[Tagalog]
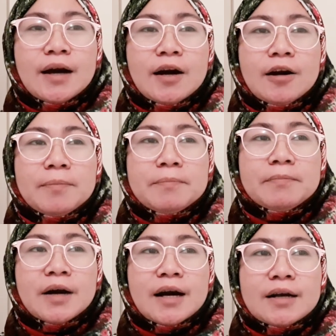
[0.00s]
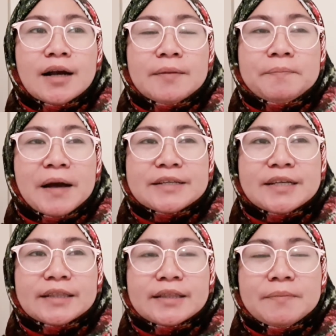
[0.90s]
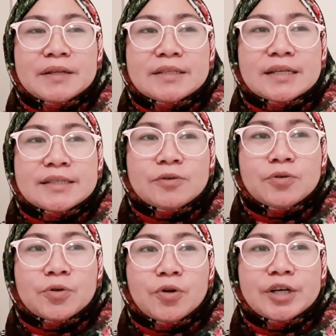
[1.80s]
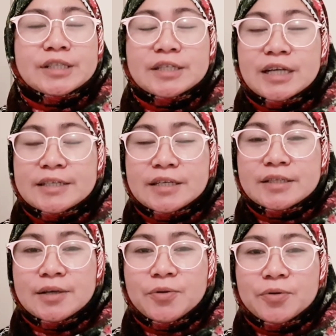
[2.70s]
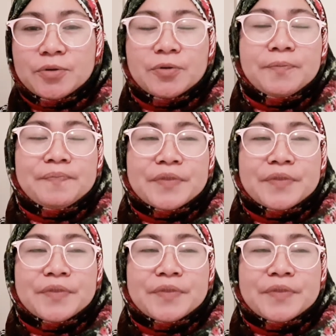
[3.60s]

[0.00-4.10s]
Um, ang, ang pageant naman na siguro or sa judges siguro,